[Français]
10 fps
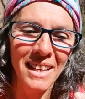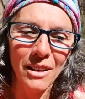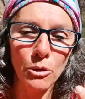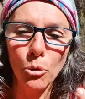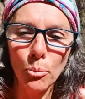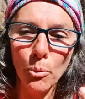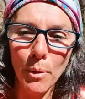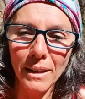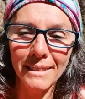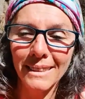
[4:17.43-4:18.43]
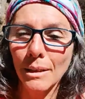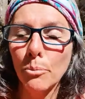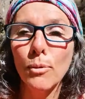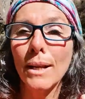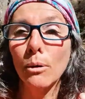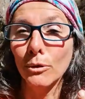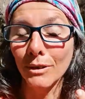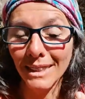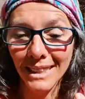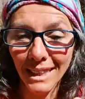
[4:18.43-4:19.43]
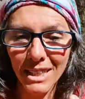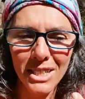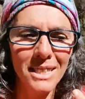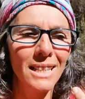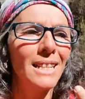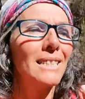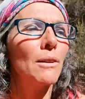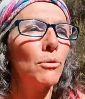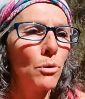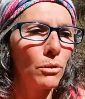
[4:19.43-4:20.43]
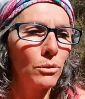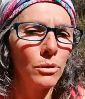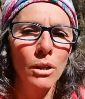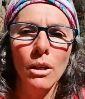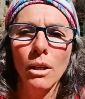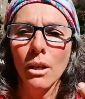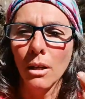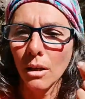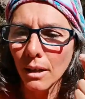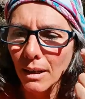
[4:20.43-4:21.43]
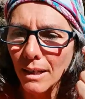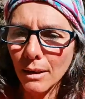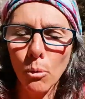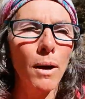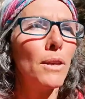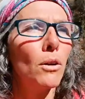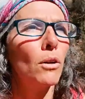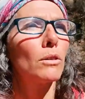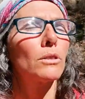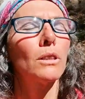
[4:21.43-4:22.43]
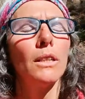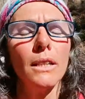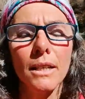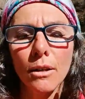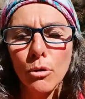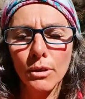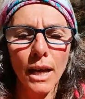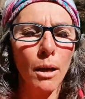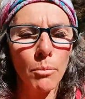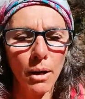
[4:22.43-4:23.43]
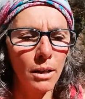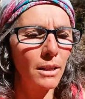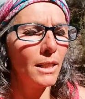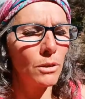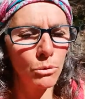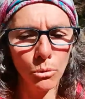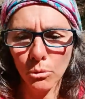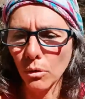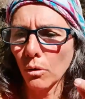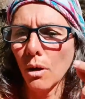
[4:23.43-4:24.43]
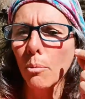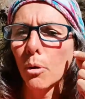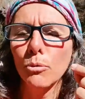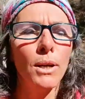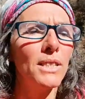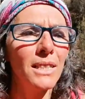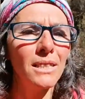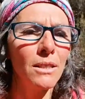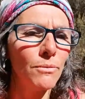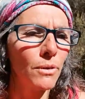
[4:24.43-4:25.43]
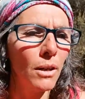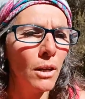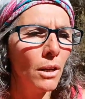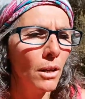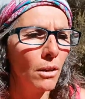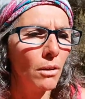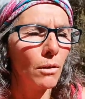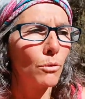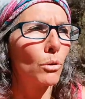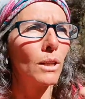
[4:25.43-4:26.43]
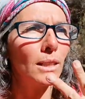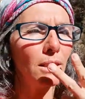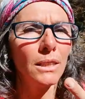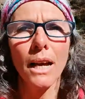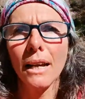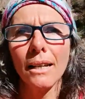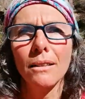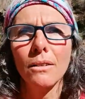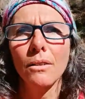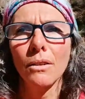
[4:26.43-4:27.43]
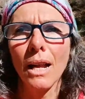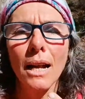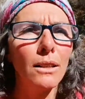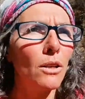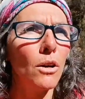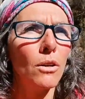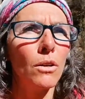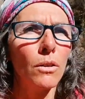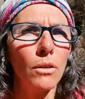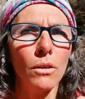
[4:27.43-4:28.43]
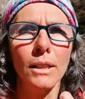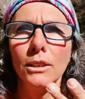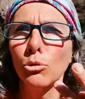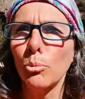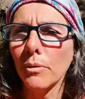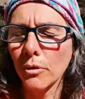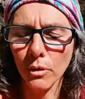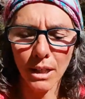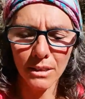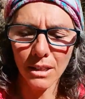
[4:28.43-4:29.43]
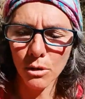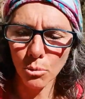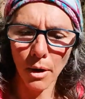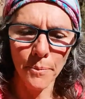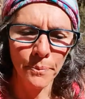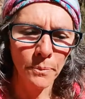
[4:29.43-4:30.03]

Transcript: quand on peut pas, c'est que c'est plus la conscience qui dirige, c'est les influences, les croyances, les, le karma, les autres, un produit addictif, euh, donc la cigarette, euh, l'alcool, les stupéfiants quels qu'ils soient.